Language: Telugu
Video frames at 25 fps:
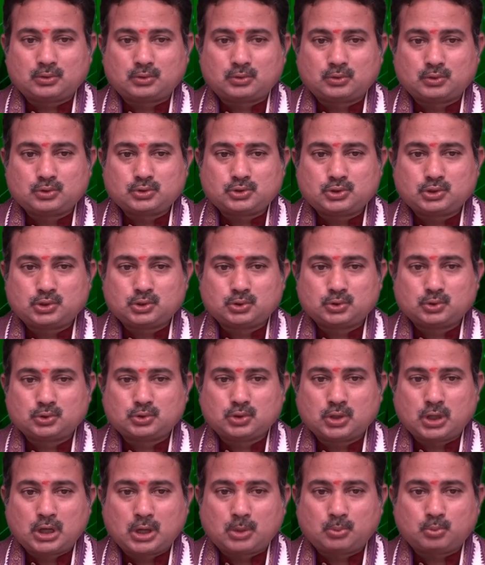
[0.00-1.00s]
కుజుడు
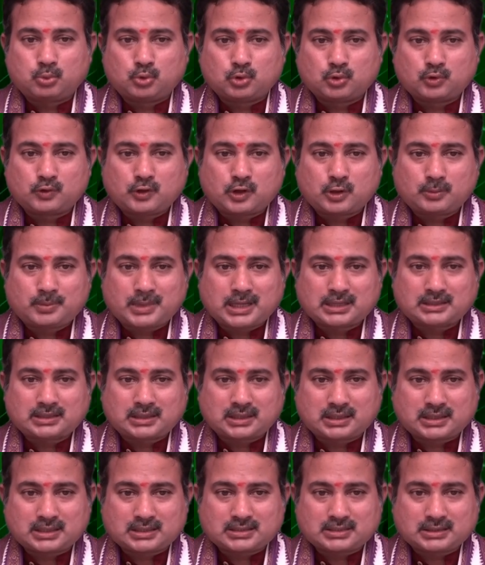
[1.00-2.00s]
పూర్వభద్ర
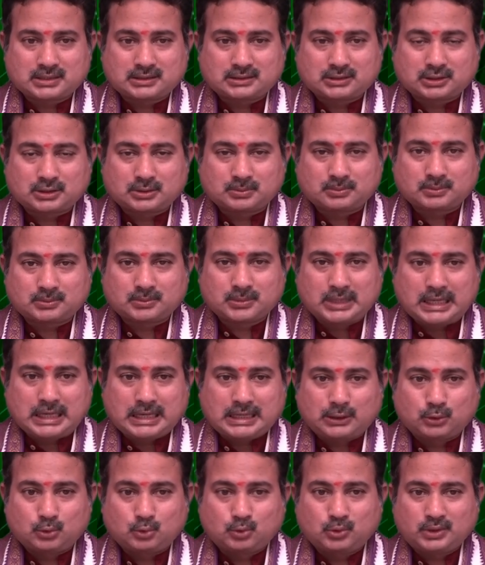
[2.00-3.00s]
నక్షత్రం
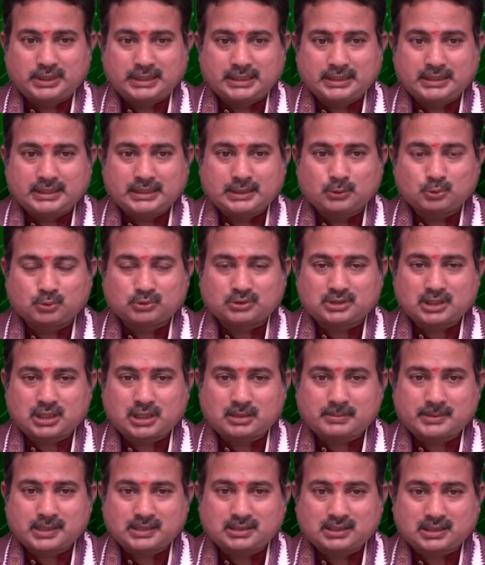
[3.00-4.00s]
నుండి
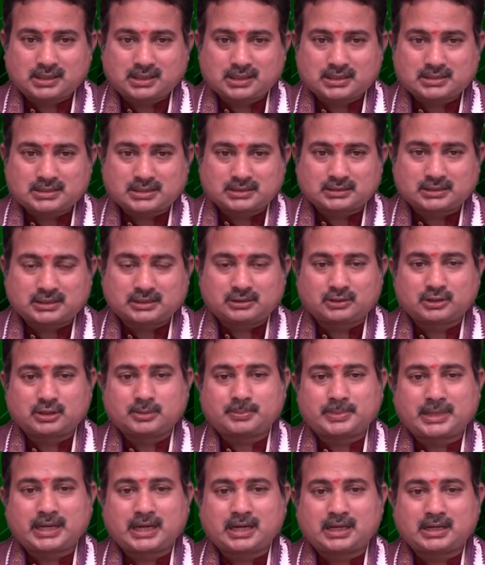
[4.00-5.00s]
ఉత్తరాభద్ర నక్షత్రంలోకి
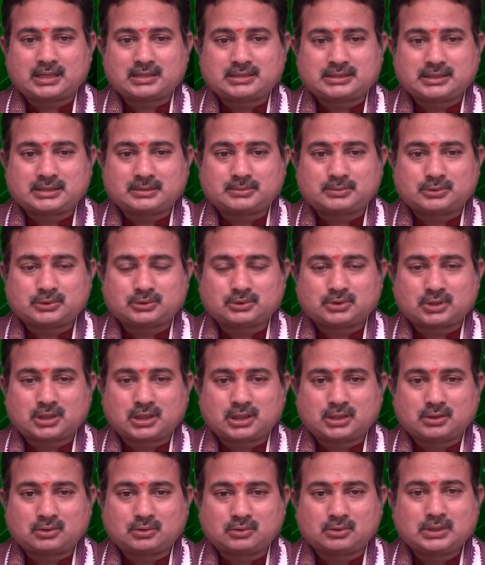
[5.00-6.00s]
ప్రయాణం
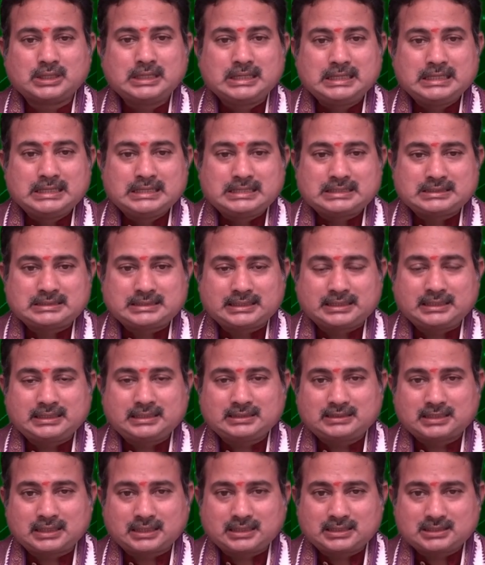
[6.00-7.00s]
చేయబోతున్నాడు శని
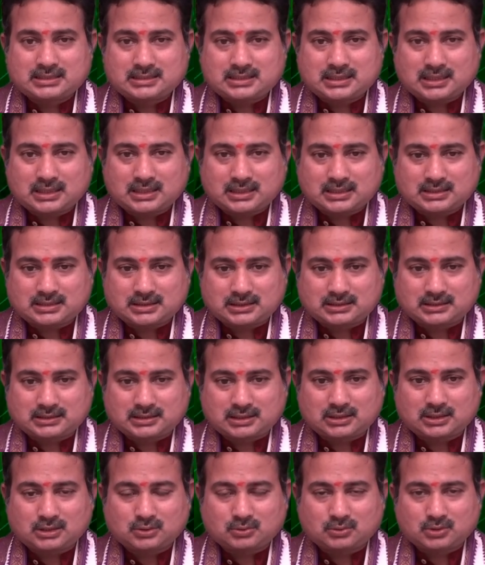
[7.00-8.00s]
ధనిష్ట
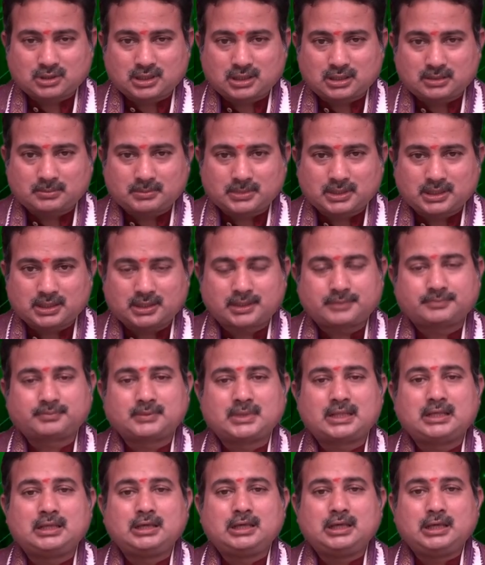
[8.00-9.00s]
నక్షత్రంలో ఉన్నాడన్నమాట
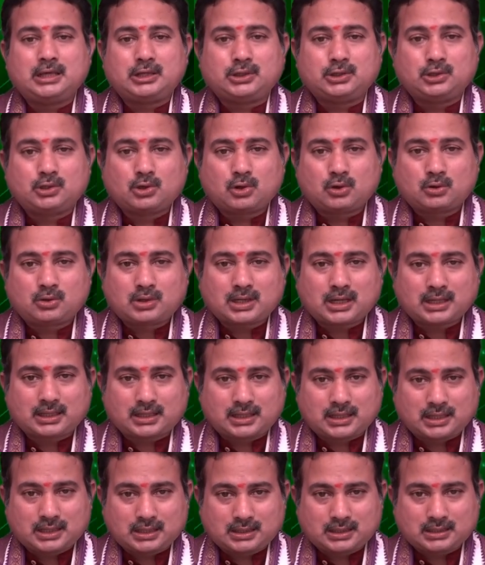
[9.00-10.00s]
ఈ యొక్క
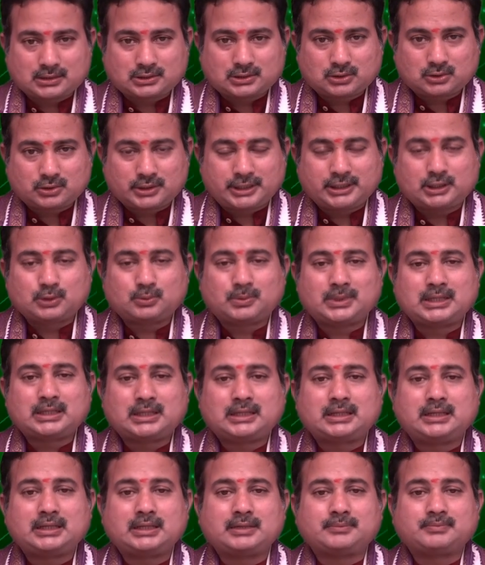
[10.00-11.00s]
గ్రహగతులు
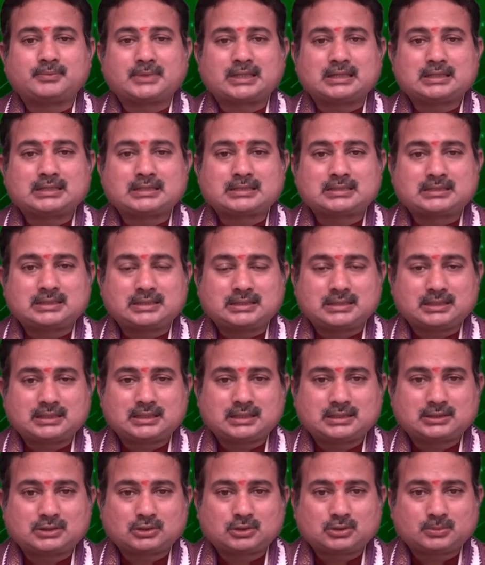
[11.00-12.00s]
ఎటువంటి
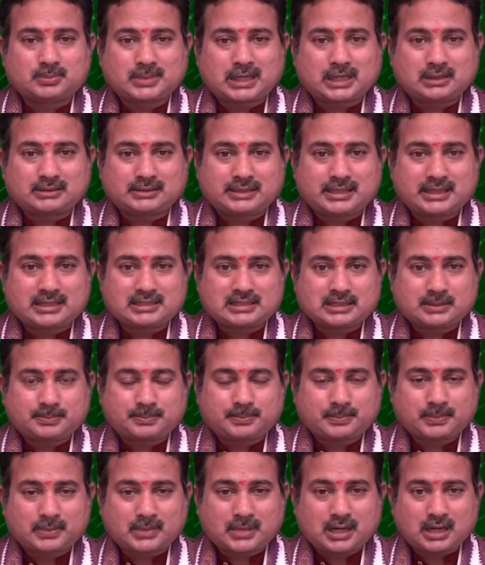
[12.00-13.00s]
స్థితిగతులు మన దేశ
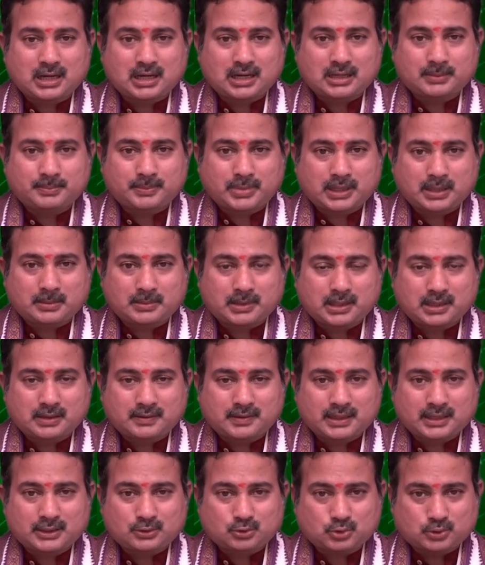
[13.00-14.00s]
కాల
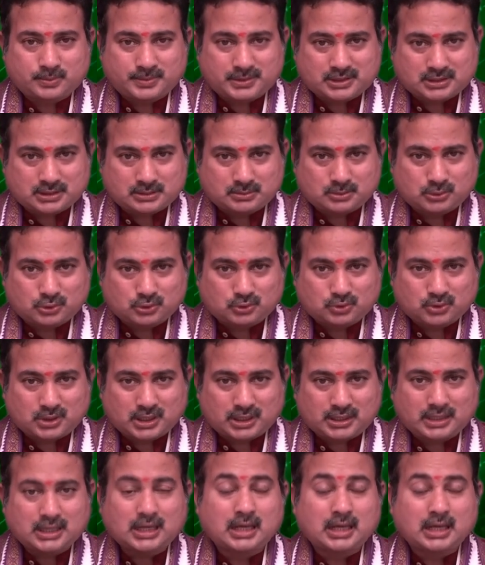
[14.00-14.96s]
ప్రభావాన్ని చూపించబోతున్నాయి